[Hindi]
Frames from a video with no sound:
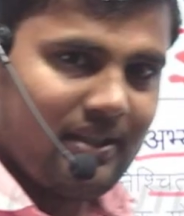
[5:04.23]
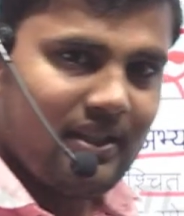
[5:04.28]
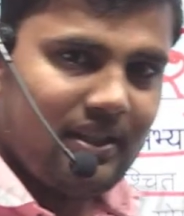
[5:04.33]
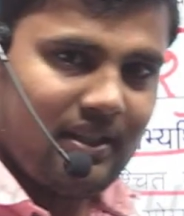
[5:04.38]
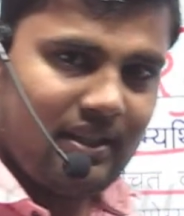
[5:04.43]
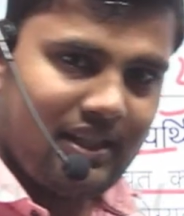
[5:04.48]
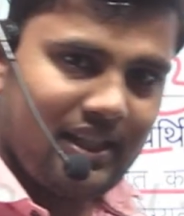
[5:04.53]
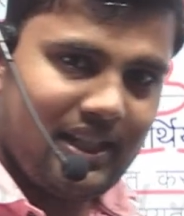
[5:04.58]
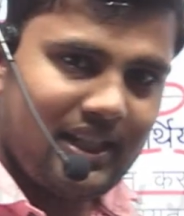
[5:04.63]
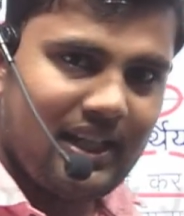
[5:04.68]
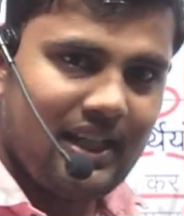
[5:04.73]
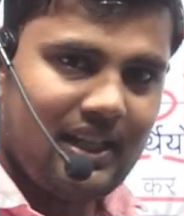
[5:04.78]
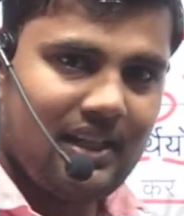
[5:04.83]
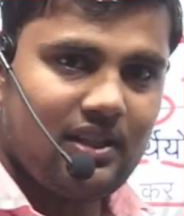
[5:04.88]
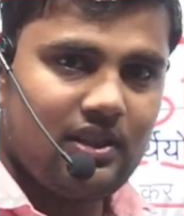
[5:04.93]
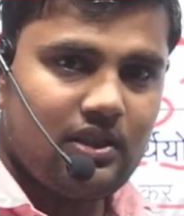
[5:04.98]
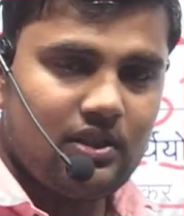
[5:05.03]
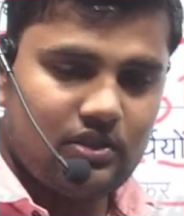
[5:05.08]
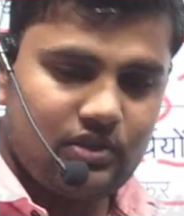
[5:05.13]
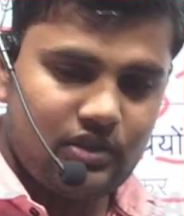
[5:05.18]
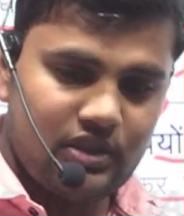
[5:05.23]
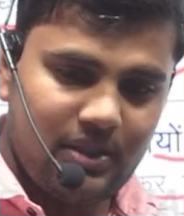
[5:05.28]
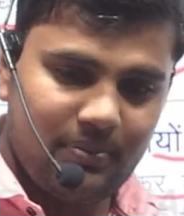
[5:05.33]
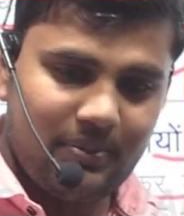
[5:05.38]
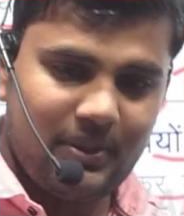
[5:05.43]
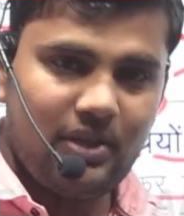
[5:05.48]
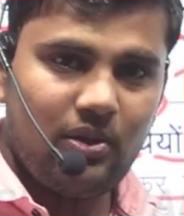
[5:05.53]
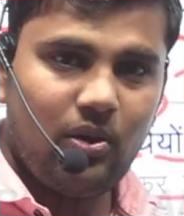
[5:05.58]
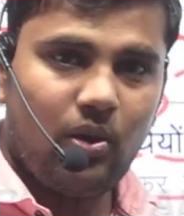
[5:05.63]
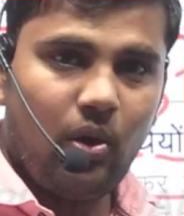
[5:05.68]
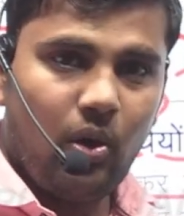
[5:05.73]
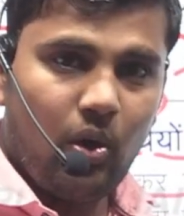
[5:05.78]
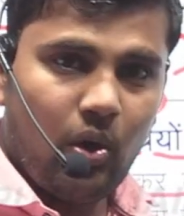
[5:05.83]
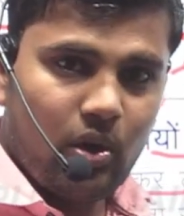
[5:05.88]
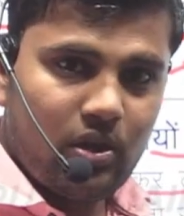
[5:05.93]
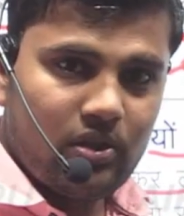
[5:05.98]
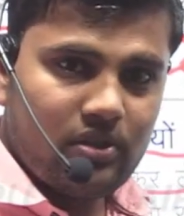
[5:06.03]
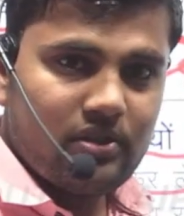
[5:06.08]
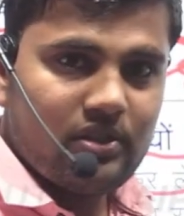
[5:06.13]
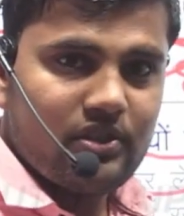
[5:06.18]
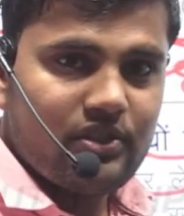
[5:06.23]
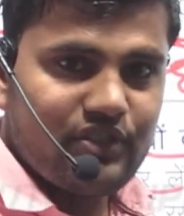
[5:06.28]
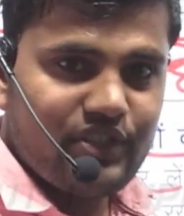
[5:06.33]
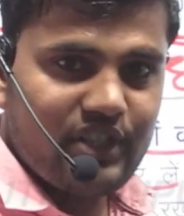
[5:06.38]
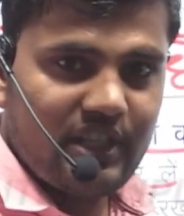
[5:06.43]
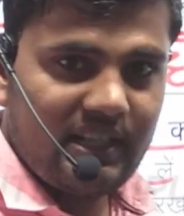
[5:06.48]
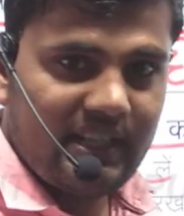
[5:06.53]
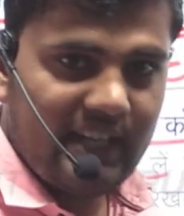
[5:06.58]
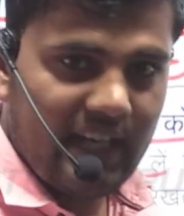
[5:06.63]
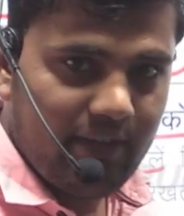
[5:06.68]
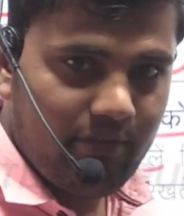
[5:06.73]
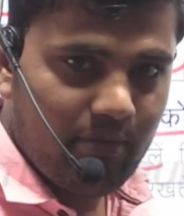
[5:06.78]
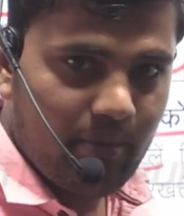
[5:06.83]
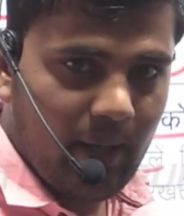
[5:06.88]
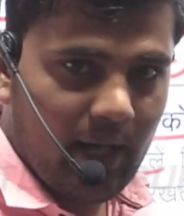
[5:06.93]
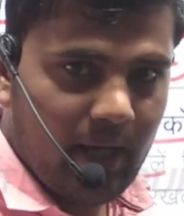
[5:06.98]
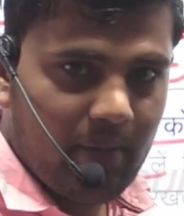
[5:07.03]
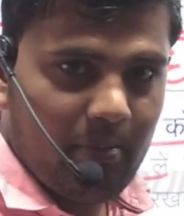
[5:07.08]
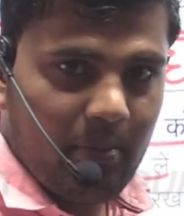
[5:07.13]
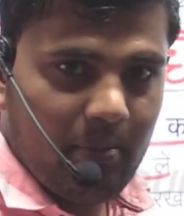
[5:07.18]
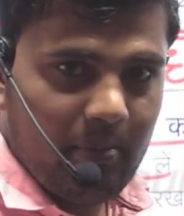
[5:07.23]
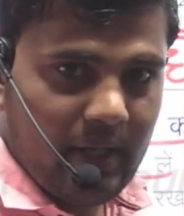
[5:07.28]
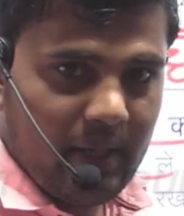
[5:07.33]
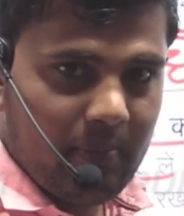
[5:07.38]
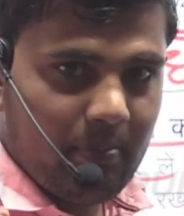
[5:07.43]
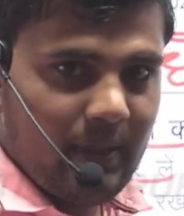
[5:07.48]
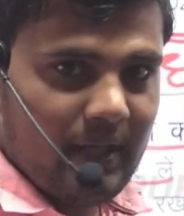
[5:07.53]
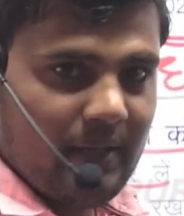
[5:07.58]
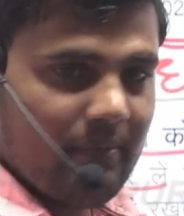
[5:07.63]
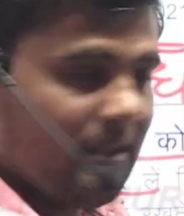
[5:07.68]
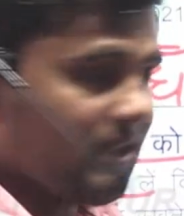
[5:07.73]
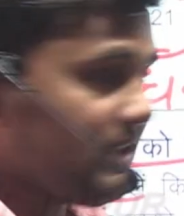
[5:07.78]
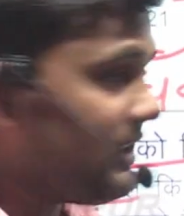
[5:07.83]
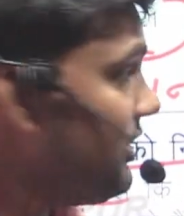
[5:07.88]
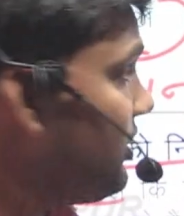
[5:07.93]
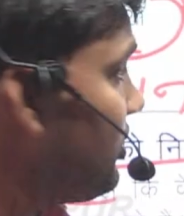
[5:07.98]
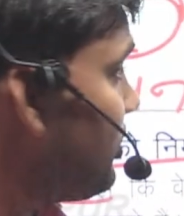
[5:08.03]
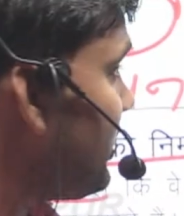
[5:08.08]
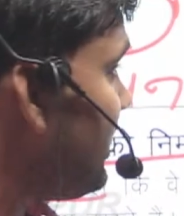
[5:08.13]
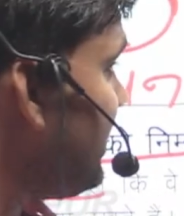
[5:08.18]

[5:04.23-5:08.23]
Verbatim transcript: ठीक है जबकि और जलदाय विभाग में भी एक बड़ी भर्ती होगी